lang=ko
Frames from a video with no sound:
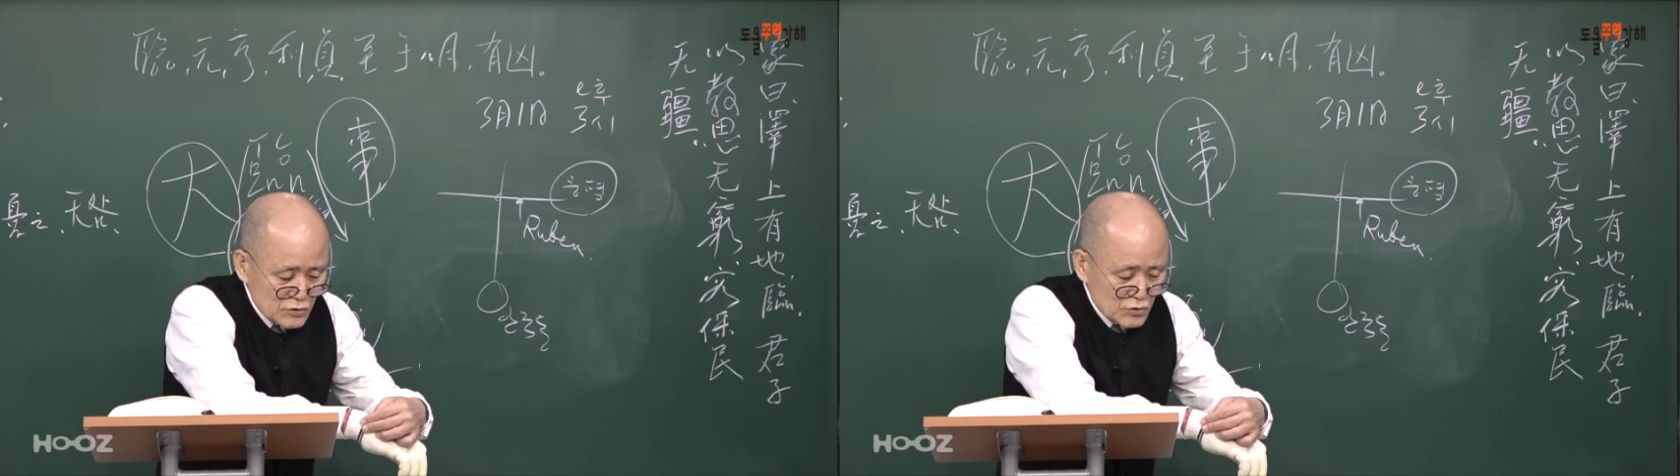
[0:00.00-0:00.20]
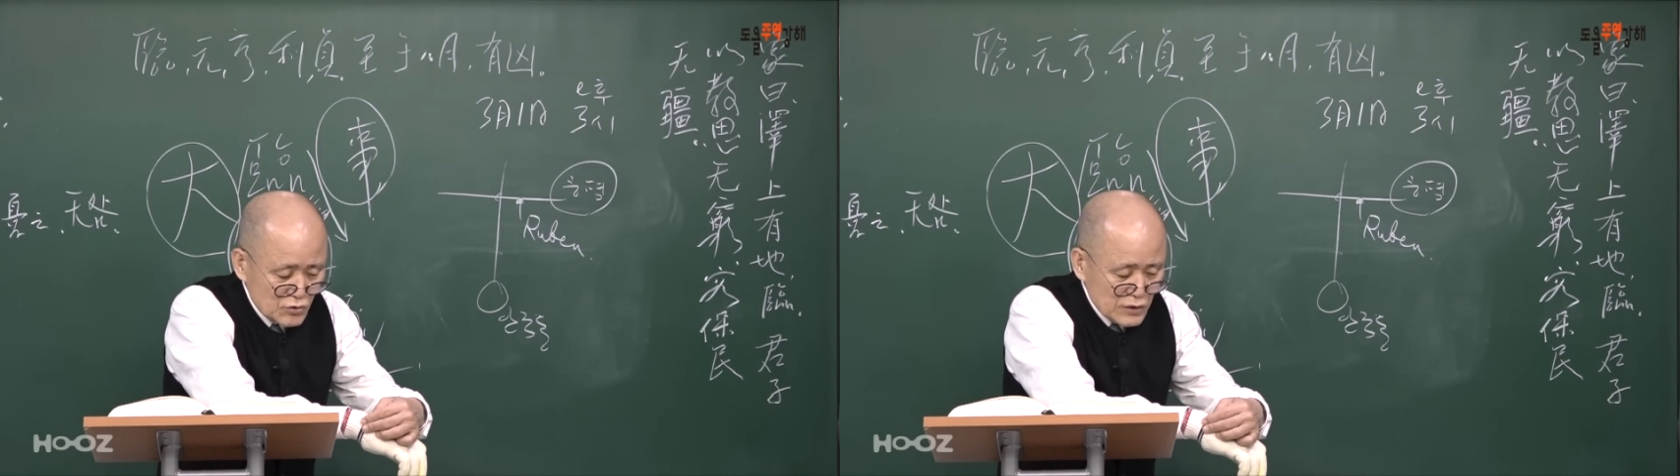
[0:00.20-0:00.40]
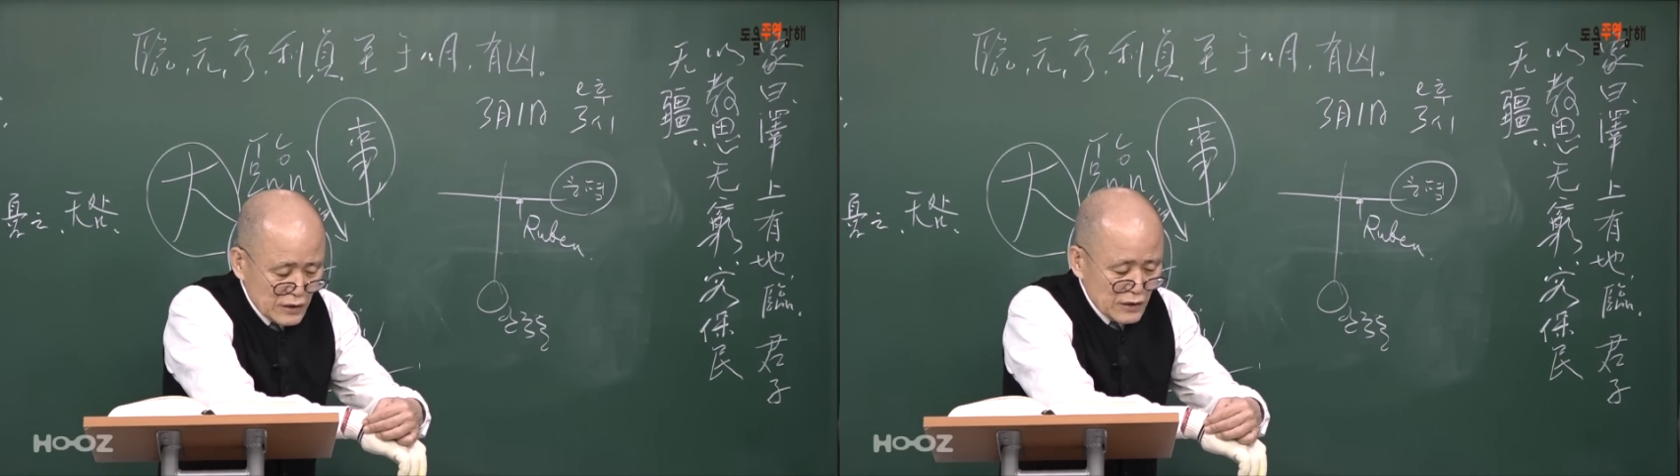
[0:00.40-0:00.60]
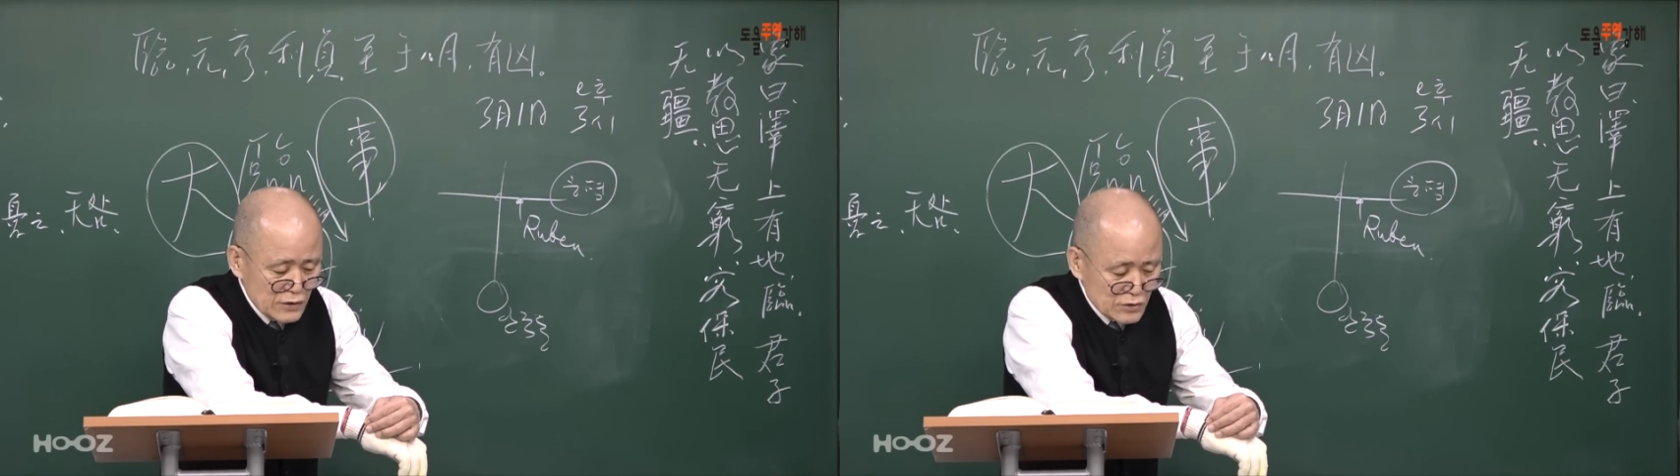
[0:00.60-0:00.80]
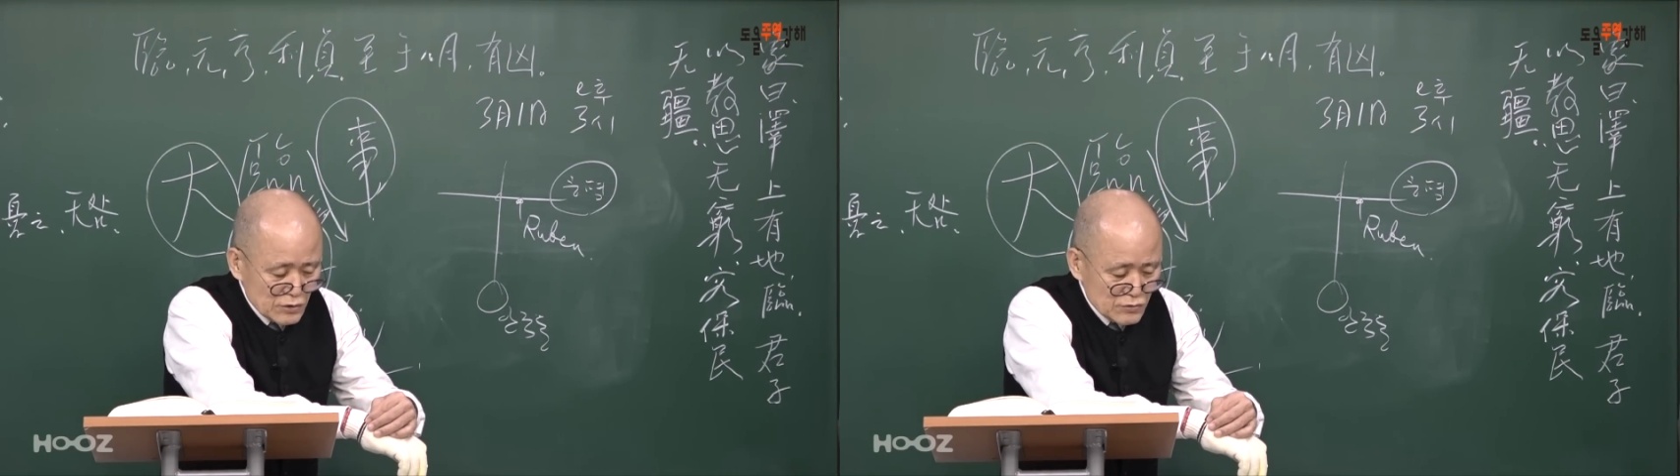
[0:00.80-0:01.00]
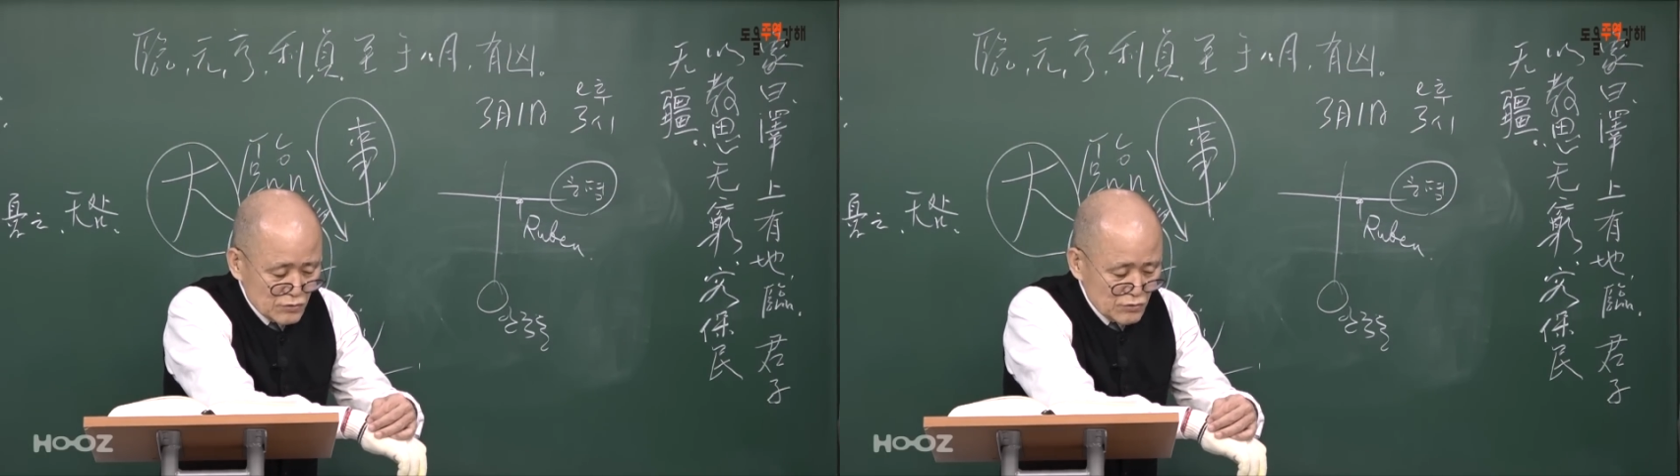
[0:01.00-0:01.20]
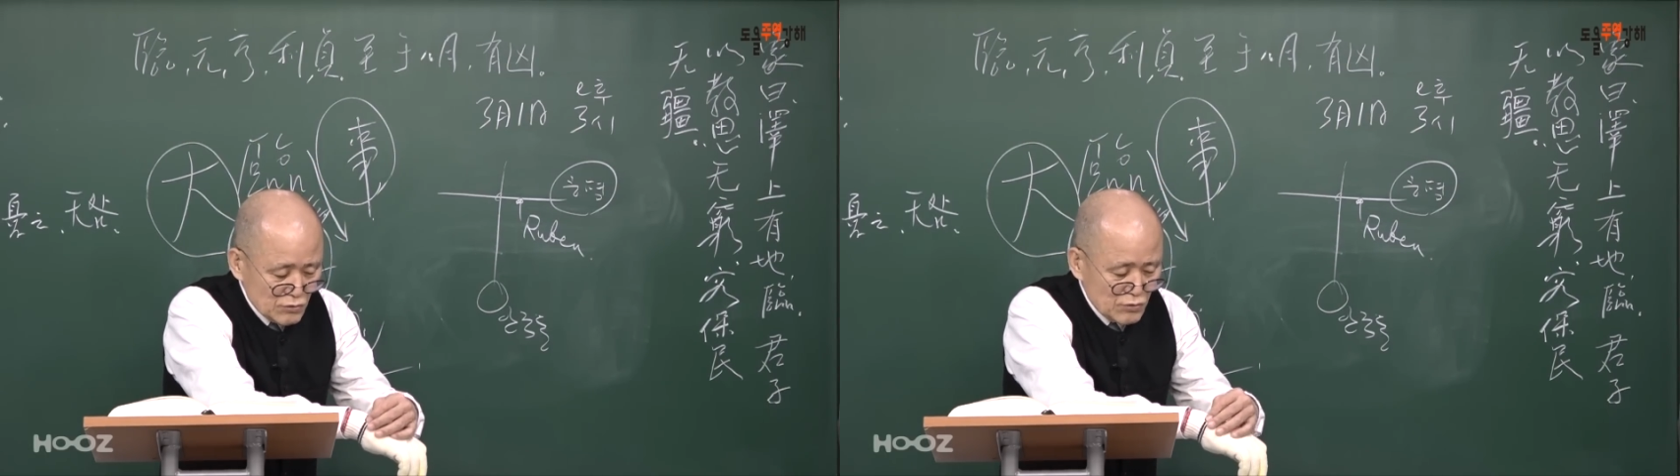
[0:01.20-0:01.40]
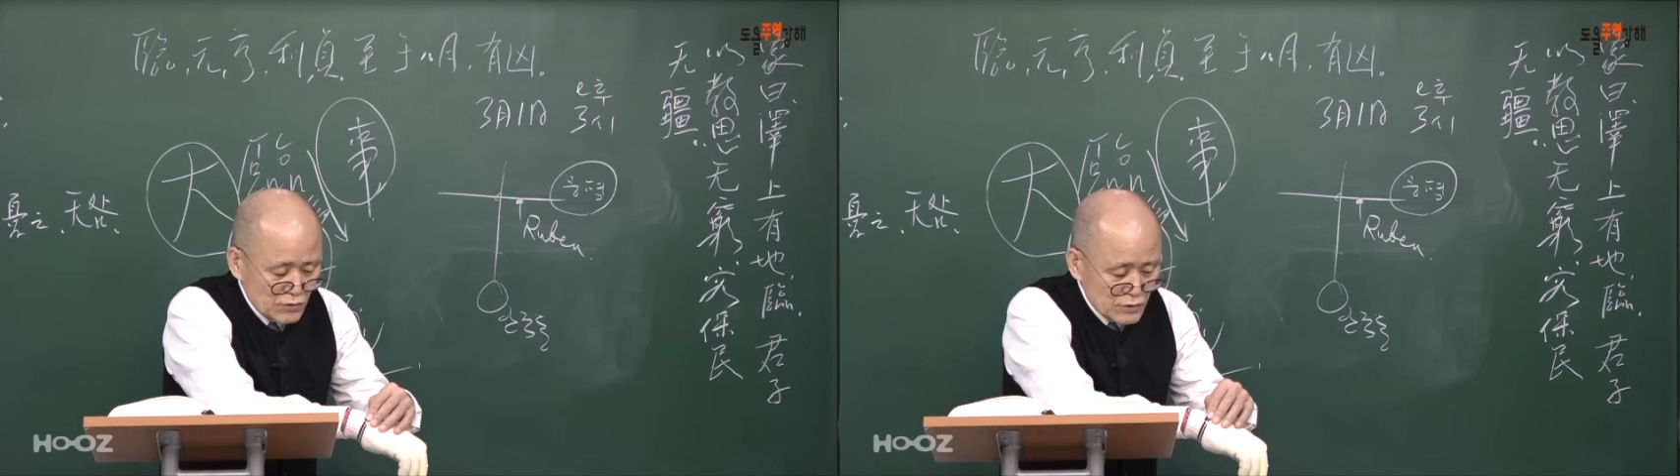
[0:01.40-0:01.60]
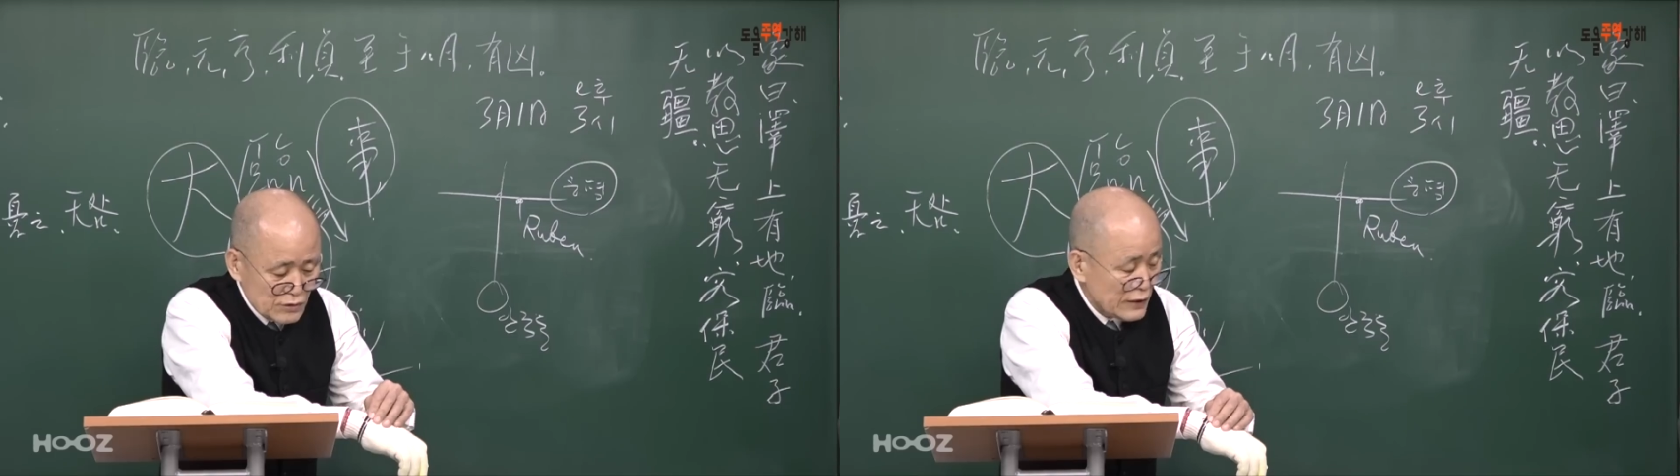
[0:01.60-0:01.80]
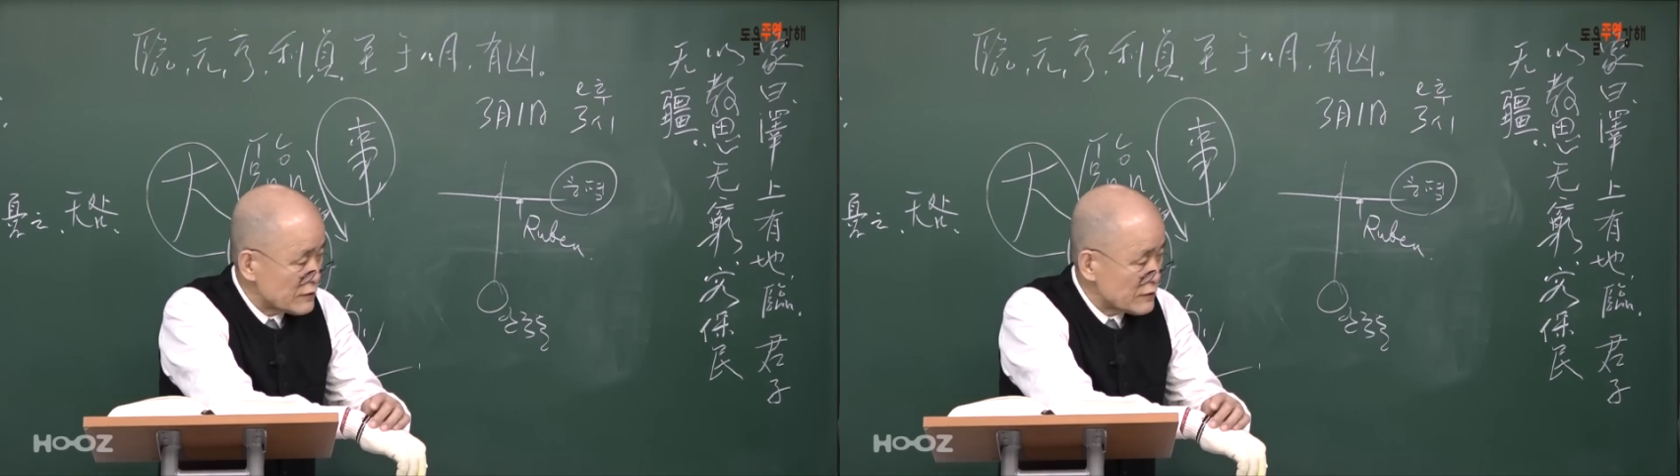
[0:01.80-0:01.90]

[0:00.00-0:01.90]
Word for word: 초대전으로 그걸